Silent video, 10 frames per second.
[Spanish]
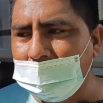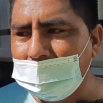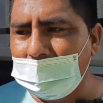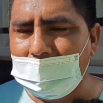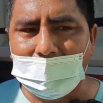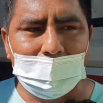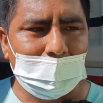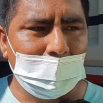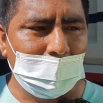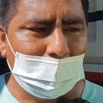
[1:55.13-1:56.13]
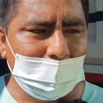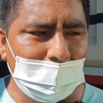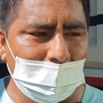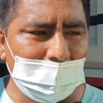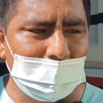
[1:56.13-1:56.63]
Nada, bueno,
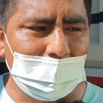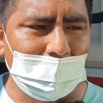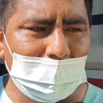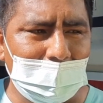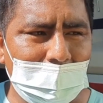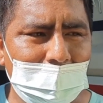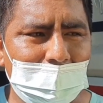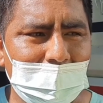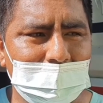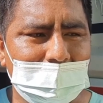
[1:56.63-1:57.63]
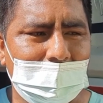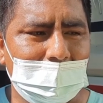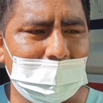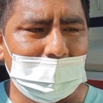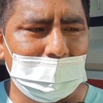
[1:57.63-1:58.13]
primero nos dijeron que la empresa
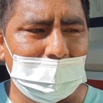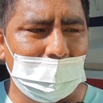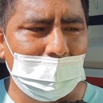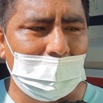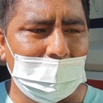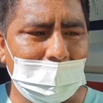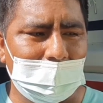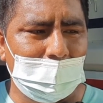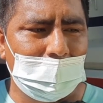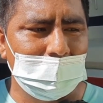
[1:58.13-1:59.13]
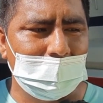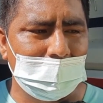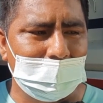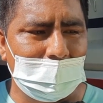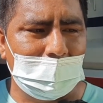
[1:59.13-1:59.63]
eh, no había
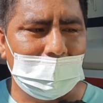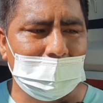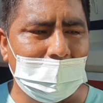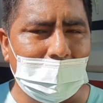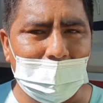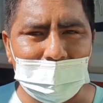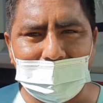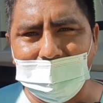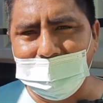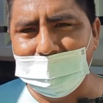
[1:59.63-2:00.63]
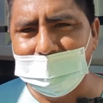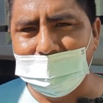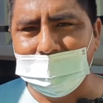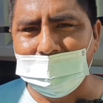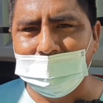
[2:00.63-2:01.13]
depósitos de la, ABC,
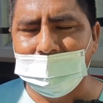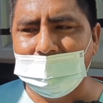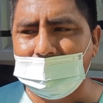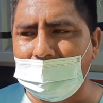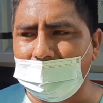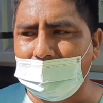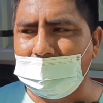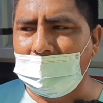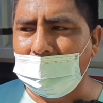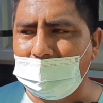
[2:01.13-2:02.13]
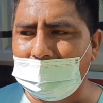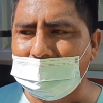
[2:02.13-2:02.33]
ya, donde ahora